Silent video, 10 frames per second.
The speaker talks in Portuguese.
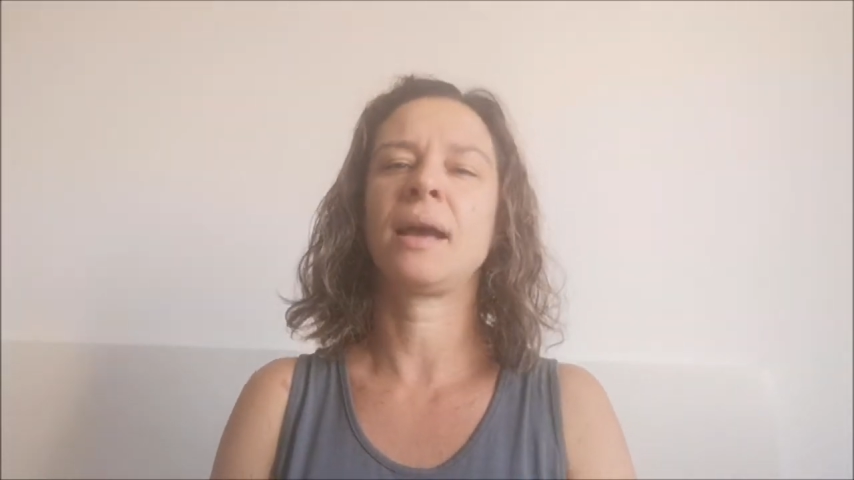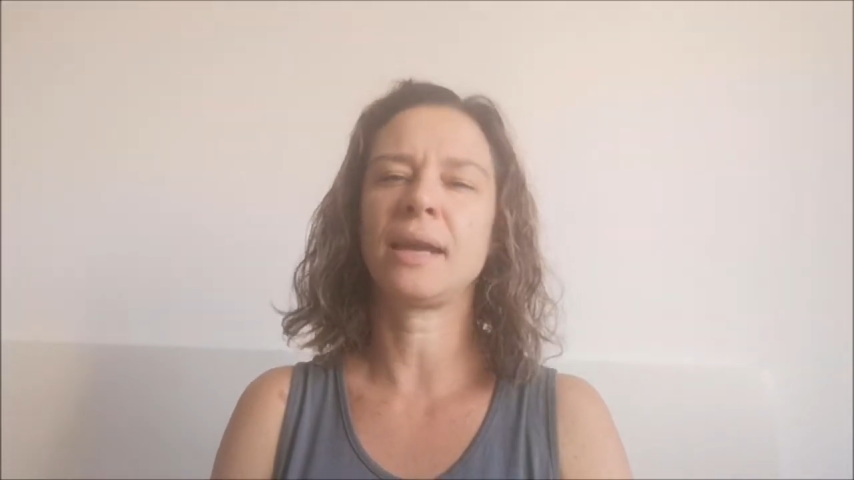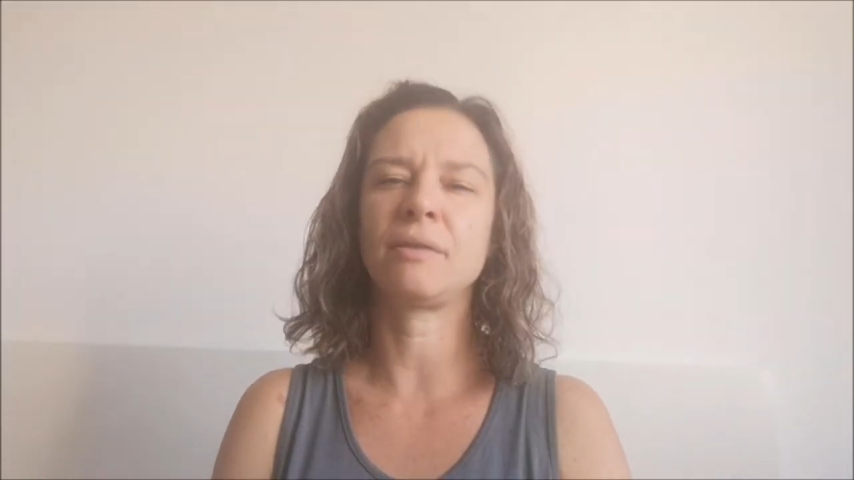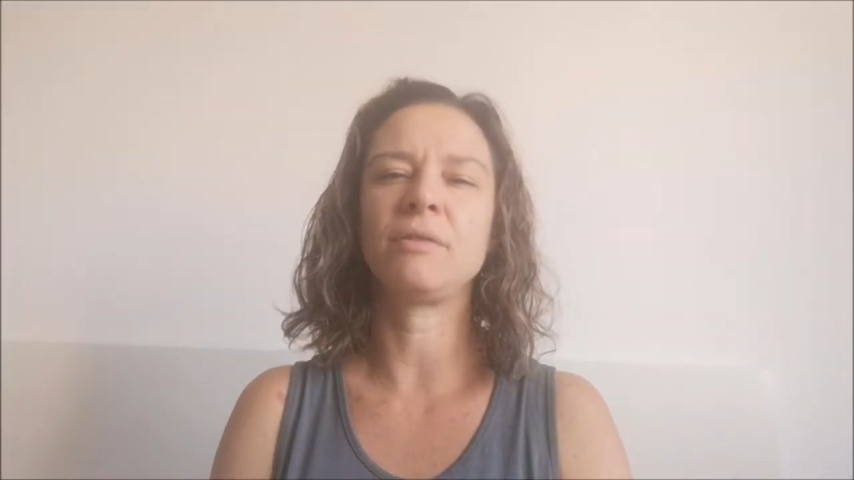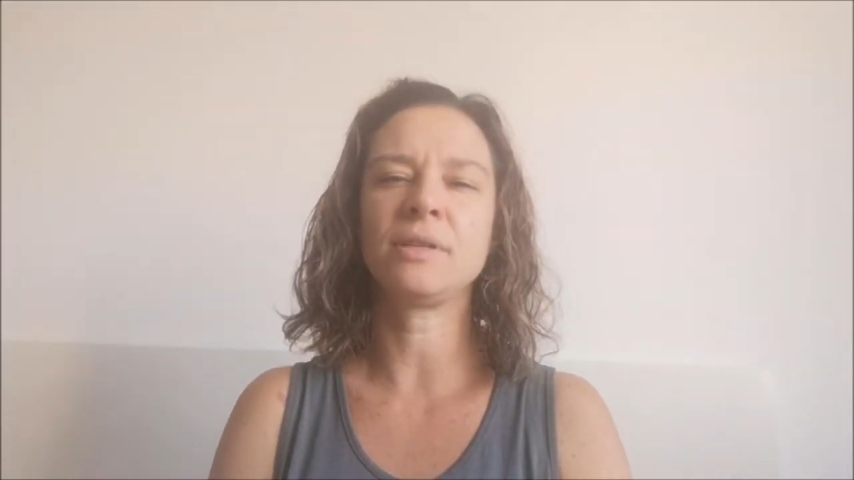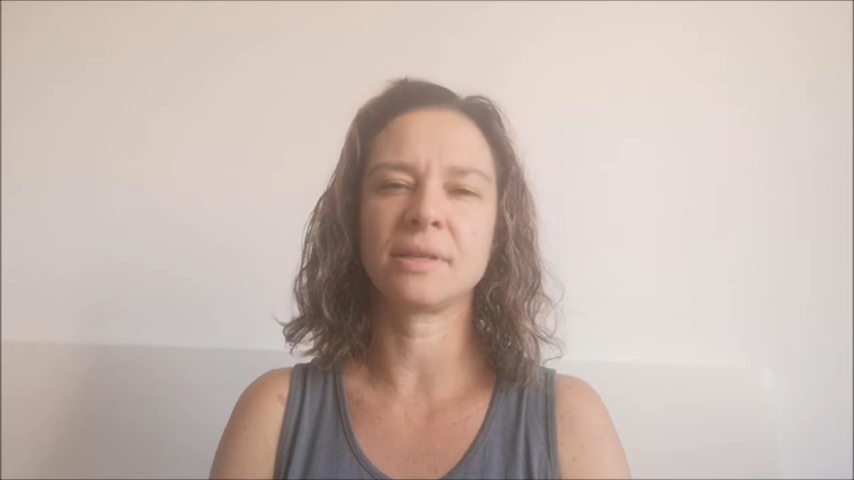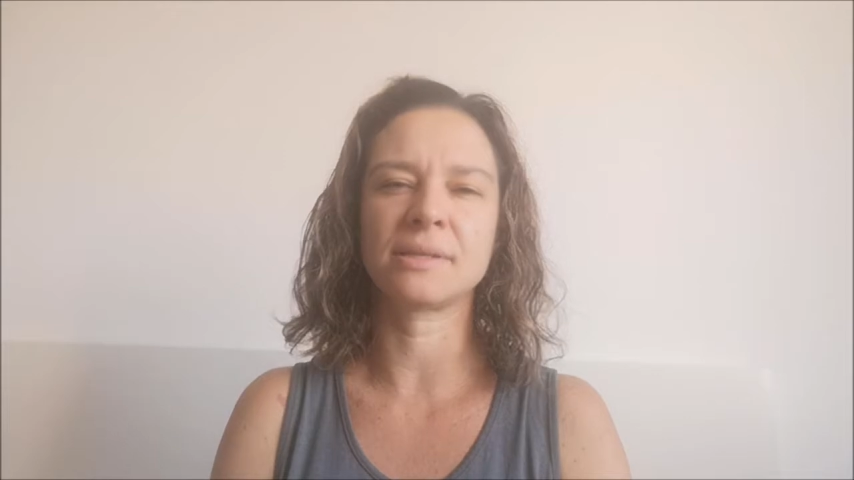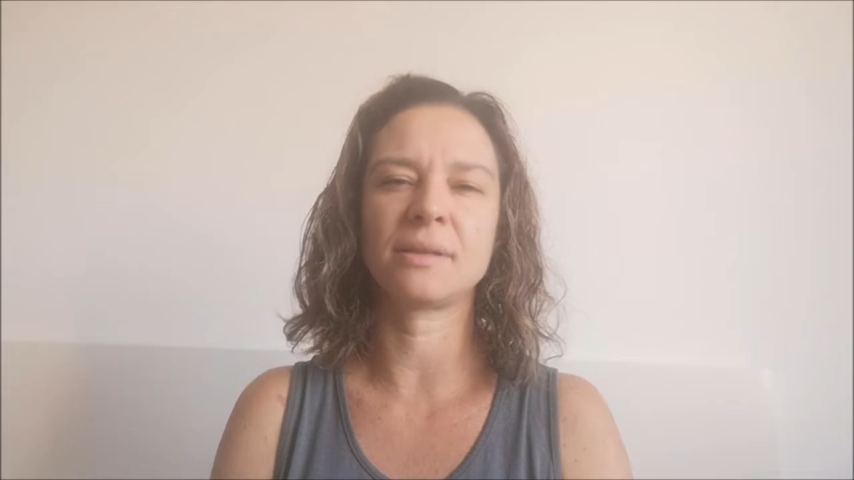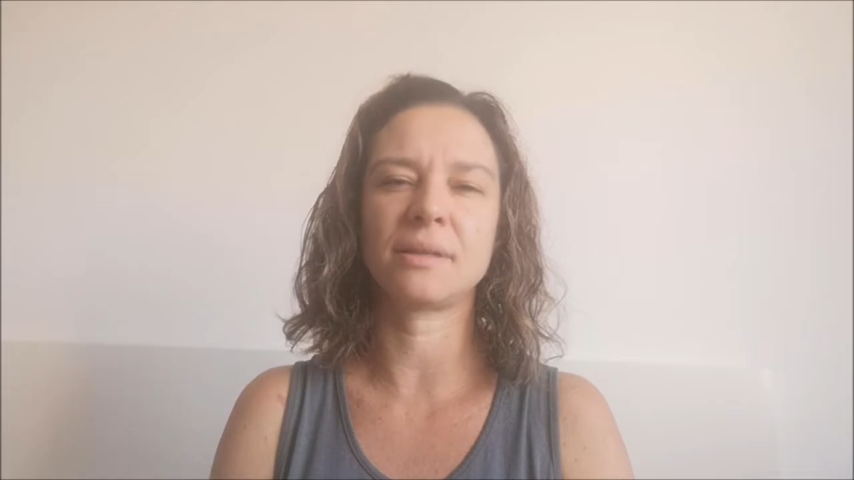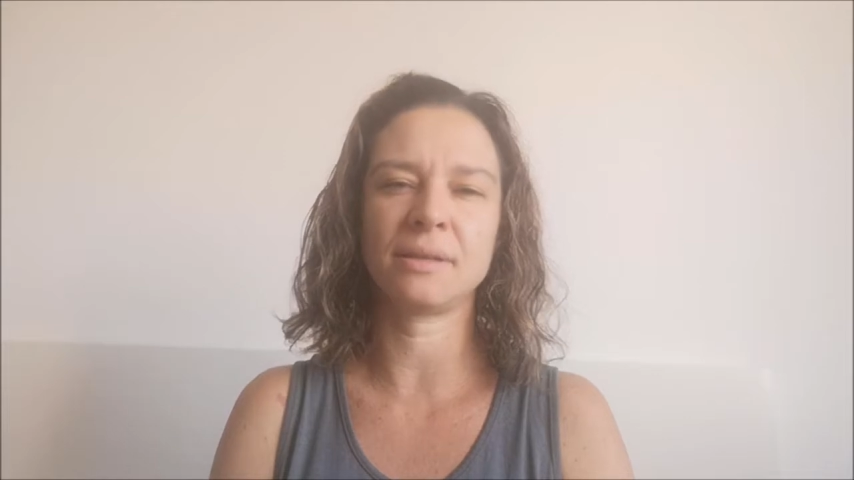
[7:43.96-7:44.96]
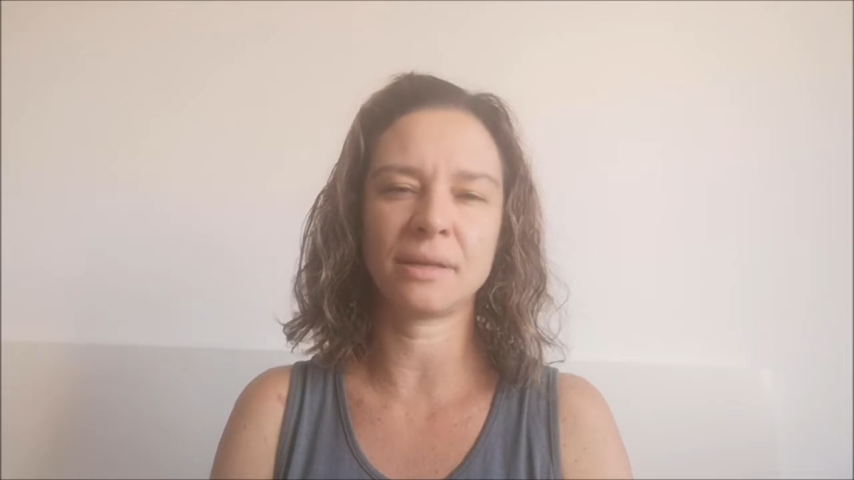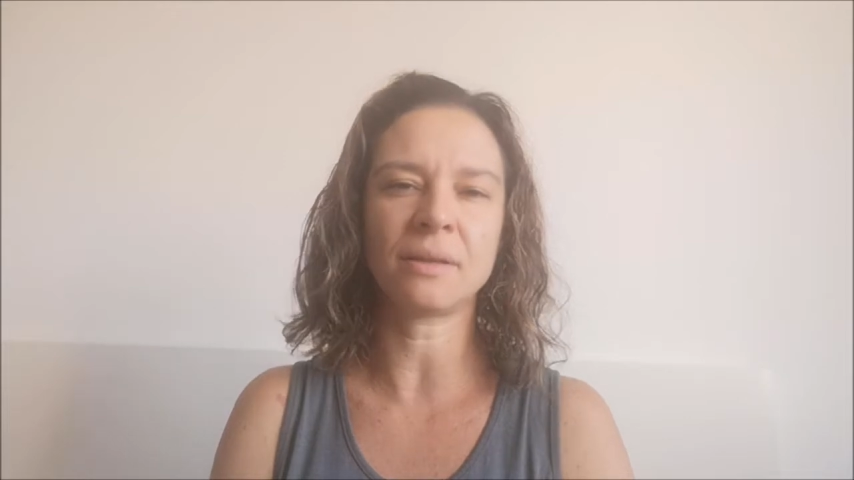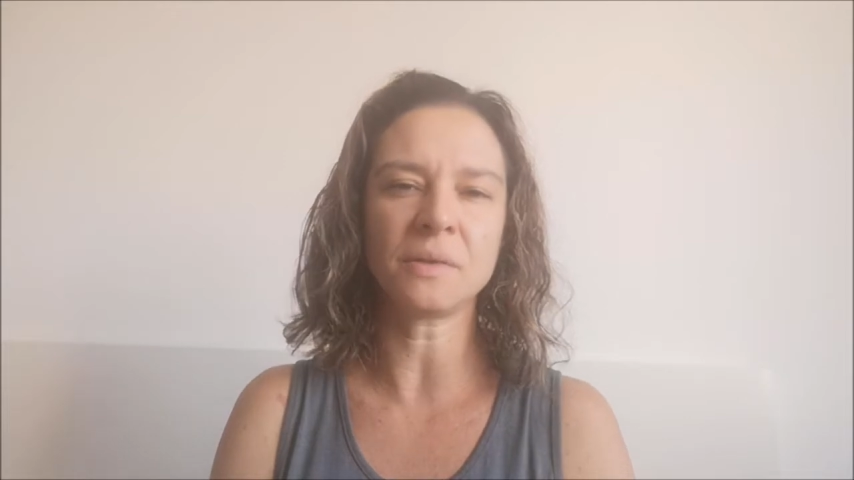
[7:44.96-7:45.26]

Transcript: Cara, no início é,